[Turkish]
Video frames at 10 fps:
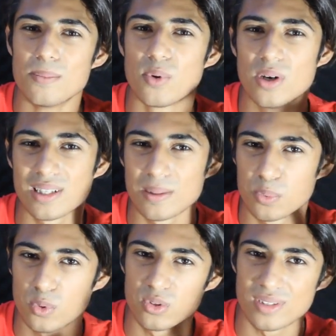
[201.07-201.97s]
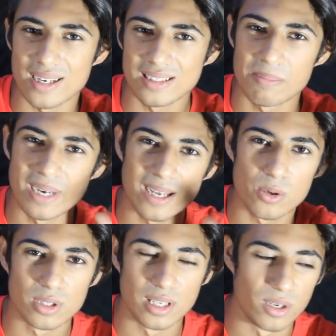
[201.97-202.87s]
Bu arada bu tarza
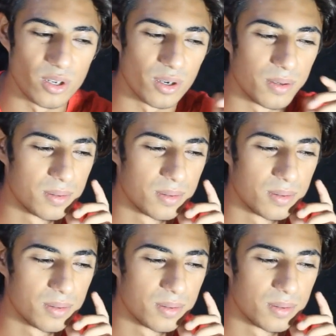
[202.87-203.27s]
melanko deniliyor.